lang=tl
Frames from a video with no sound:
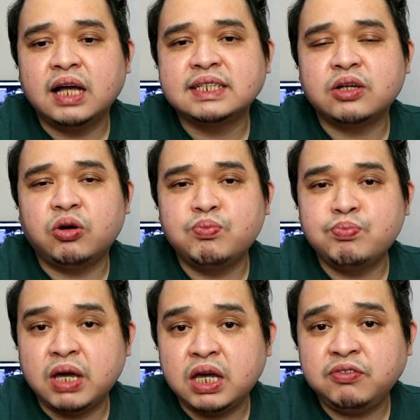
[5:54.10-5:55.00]
as
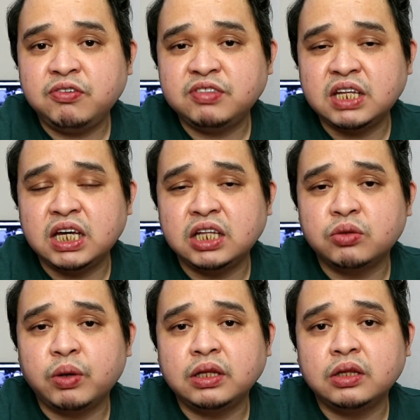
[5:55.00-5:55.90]
of May
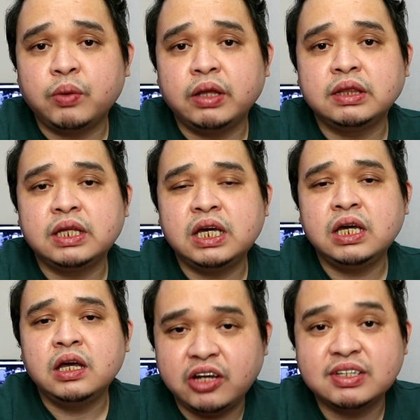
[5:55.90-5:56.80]
15,
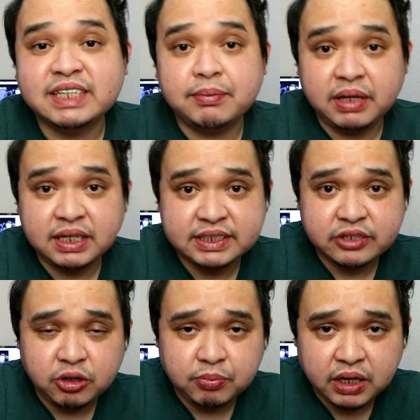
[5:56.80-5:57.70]
2020, ayon sa
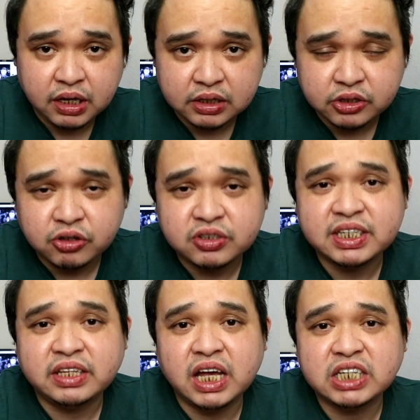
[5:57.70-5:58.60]
Ministry of Health
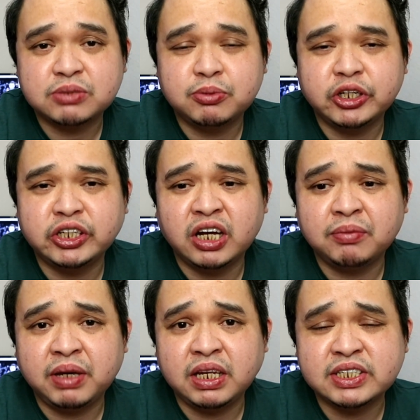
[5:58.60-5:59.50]
or sa dashboard
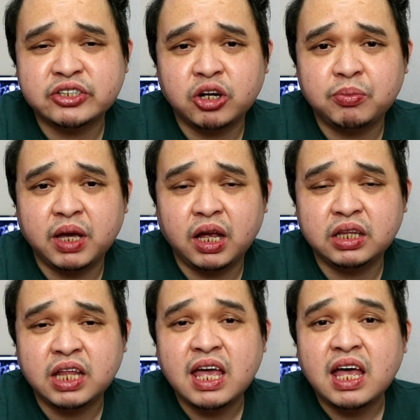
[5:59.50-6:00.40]
ng Ministry of
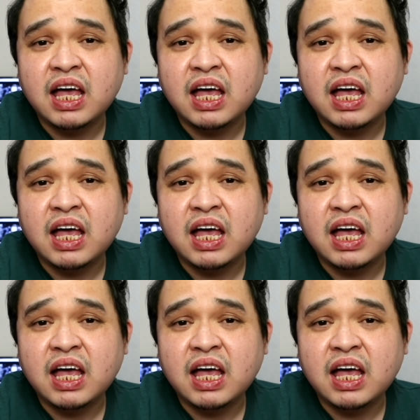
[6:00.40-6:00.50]
Health,